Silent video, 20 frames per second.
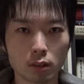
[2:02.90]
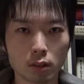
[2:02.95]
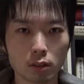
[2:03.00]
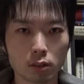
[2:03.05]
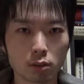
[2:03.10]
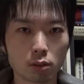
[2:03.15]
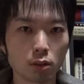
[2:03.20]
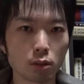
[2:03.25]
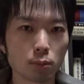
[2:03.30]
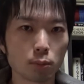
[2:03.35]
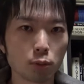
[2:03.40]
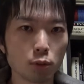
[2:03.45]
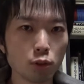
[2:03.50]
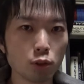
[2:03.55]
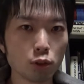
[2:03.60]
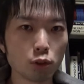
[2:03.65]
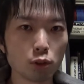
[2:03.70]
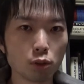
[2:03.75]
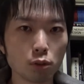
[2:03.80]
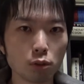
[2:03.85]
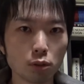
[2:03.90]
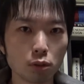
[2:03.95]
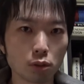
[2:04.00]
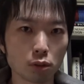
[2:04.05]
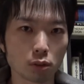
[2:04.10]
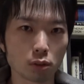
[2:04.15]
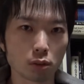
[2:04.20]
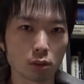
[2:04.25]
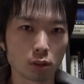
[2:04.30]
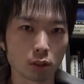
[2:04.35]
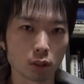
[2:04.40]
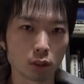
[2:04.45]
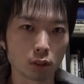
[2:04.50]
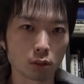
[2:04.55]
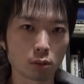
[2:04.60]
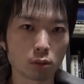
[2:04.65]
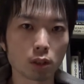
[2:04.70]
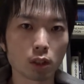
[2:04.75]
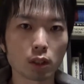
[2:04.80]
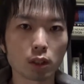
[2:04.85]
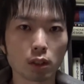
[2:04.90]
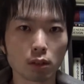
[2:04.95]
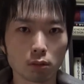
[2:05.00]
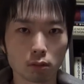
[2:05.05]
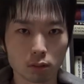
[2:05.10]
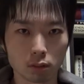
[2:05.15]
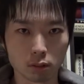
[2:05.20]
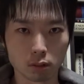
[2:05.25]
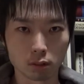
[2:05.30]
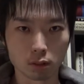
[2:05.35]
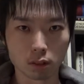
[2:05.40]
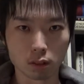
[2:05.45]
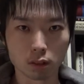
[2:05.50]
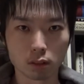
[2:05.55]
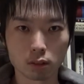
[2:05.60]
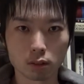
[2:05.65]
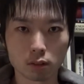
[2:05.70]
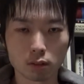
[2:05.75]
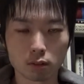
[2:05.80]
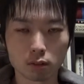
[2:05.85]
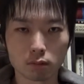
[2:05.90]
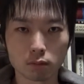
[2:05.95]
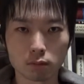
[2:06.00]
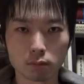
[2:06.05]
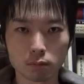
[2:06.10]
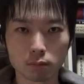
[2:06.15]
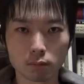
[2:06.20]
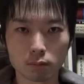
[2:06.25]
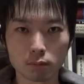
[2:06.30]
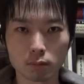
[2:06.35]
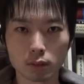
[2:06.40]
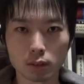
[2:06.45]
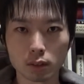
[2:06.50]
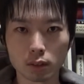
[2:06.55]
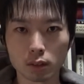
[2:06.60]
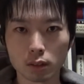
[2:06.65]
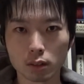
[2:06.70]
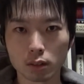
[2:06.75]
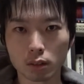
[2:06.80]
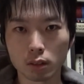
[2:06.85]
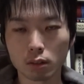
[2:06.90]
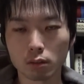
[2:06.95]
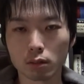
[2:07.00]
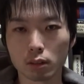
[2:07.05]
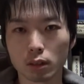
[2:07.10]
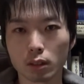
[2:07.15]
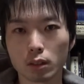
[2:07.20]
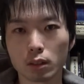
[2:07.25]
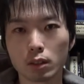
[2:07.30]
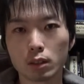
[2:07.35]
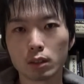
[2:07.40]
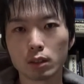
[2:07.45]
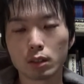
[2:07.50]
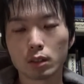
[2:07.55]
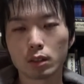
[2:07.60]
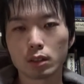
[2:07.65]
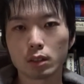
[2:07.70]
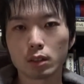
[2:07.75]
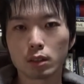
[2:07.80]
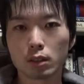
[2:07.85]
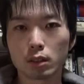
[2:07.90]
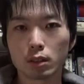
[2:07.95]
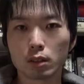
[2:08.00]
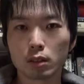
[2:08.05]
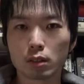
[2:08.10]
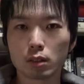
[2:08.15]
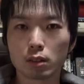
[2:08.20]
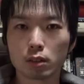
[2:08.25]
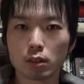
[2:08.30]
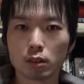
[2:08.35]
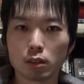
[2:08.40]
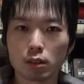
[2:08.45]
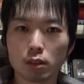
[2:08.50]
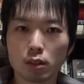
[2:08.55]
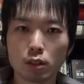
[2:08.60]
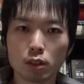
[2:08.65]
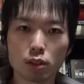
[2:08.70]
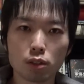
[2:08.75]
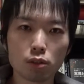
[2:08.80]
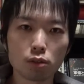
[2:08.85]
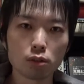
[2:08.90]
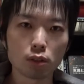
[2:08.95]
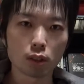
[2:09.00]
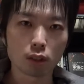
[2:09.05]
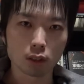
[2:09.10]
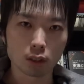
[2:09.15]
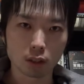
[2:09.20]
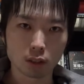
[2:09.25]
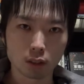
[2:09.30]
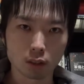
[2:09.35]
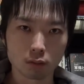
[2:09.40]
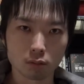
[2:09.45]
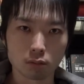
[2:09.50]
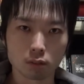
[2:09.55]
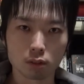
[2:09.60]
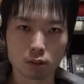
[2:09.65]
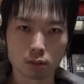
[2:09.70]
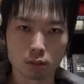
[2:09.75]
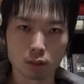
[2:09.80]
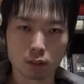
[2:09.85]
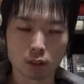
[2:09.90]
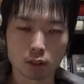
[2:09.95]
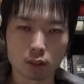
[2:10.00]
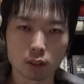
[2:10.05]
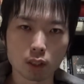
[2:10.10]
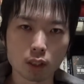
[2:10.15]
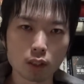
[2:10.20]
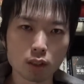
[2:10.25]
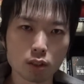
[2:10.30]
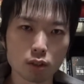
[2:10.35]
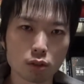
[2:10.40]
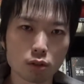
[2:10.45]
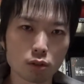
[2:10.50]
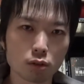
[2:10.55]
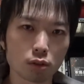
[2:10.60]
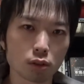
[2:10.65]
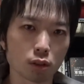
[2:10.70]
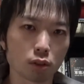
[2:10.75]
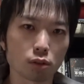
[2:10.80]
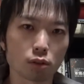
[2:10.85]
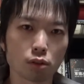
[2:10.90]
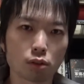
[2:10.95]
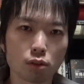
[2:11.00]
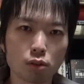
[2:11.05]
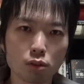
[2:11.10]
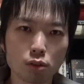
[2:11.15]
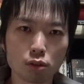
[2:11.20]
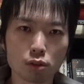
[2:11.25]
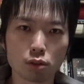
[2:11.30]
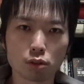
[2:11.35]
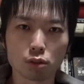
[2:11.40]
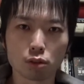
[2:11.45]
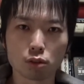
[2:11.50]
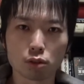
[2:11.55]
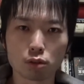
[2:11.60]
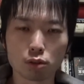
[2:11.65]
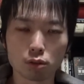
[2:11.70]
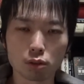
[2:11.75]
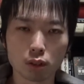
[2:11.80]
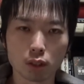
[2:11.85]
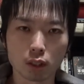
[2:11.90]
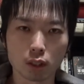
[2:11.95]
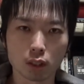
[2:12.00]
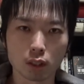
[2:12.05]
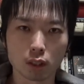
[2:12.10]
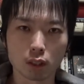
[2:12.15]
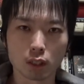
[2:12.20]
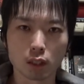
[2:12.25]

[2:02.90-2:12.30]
そういう文章能力に尖ってるんですよね。なので、にじゅうねん経ってるんですよね。せんきゅうひゃくきゅうじゅうきゅうねんから